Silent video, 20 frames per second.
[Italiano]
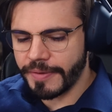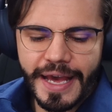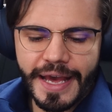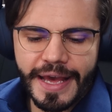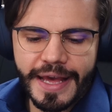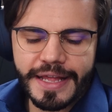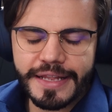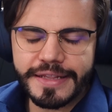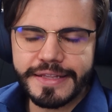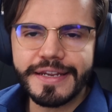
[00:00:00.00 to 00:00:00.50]

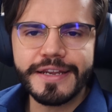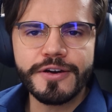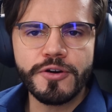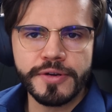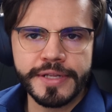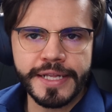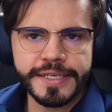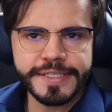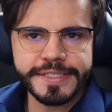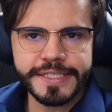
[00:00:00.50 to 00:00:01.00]
è di
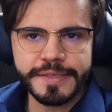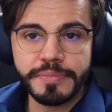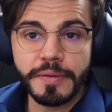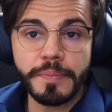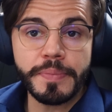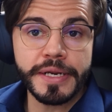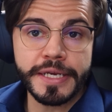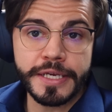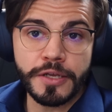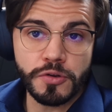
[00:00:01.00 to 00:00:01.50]
ricordarsi sempre
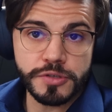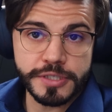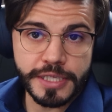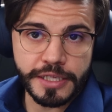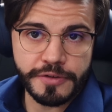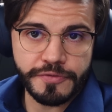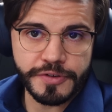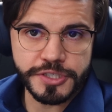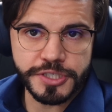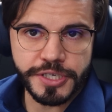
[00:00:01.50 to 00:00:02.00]
per chi lo
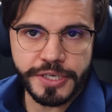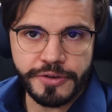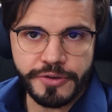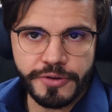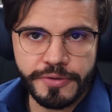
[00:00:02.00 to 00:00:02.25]
state facendo.